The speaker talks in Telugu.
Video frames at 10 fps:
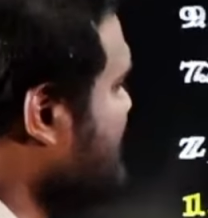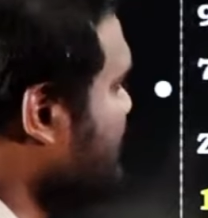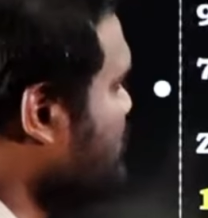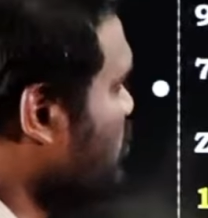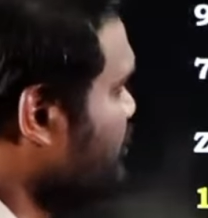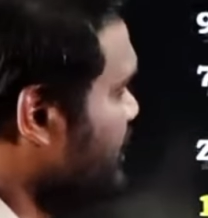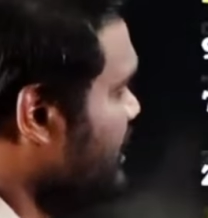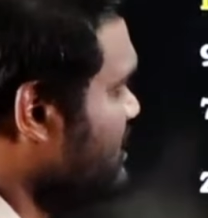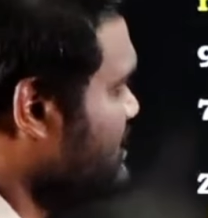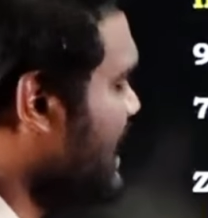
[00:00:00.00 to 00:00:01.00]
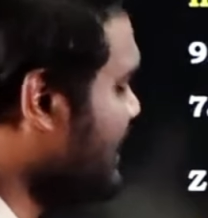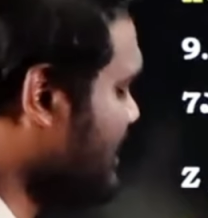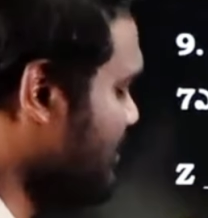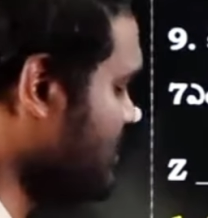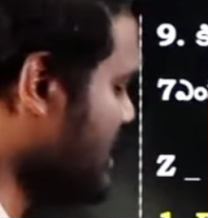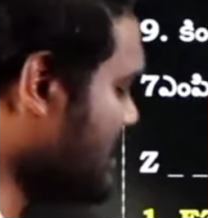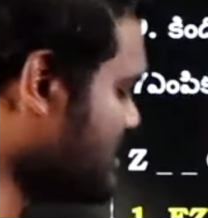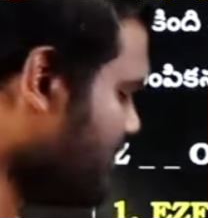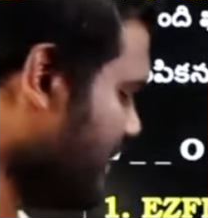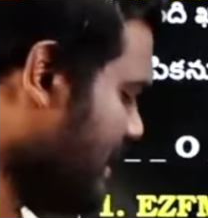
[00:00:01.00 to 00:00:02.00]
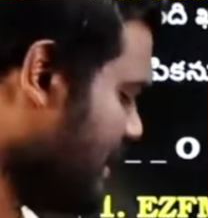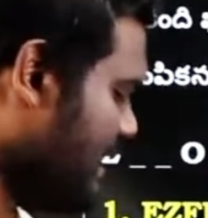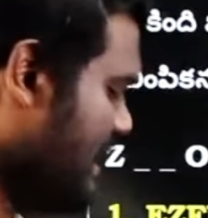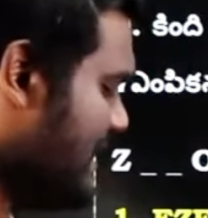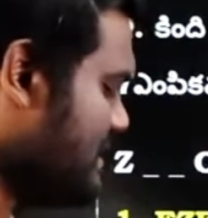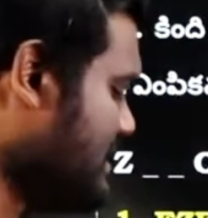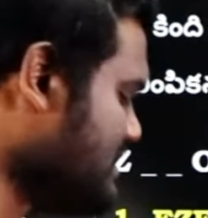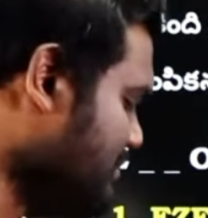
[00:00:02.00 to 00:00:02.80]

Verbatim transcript: సంబంధించిన క్వశ్చన్ ఇది జాగ్రత్తగా గమనించిన ఆన్సర్ చెప్పండి లెటర్ సిరీస్